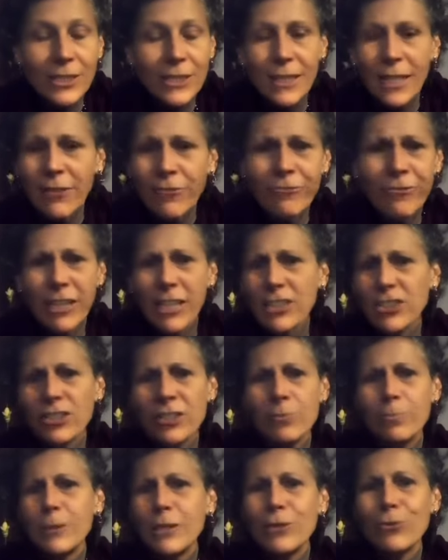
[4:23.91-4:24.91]
Ninguém vende
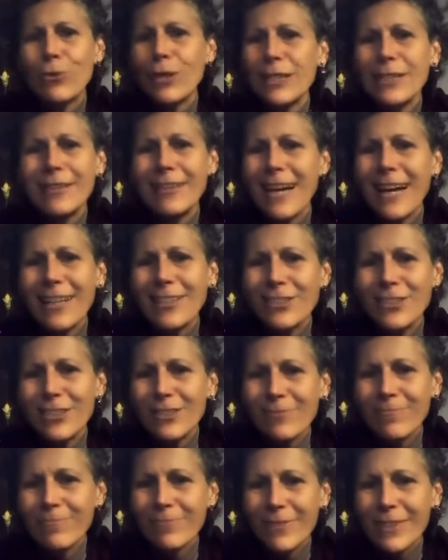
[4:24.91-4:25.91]

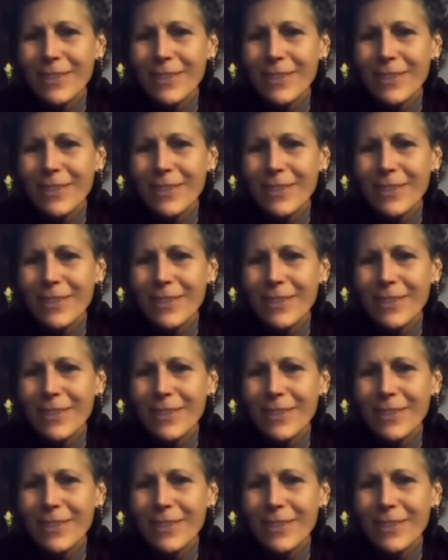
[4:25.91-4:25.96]
espiritualidade.